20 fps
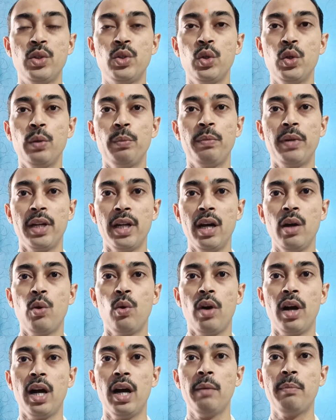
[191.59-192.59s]
जो बना
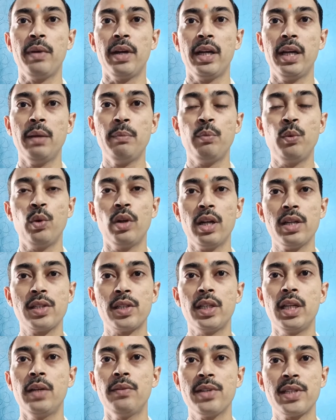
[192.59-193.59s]
होगा वह पूरा
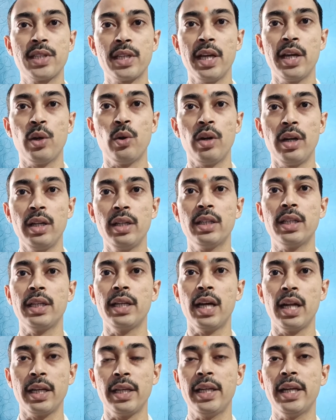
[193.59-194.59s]
सिलेबस के अकॉर्डिंग
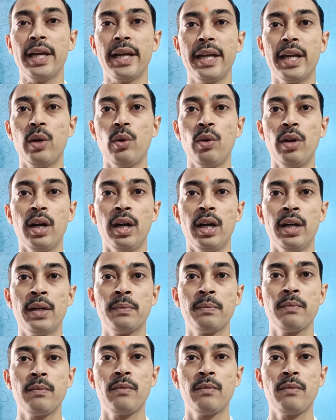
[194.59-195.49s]
तैयार किया गया होगा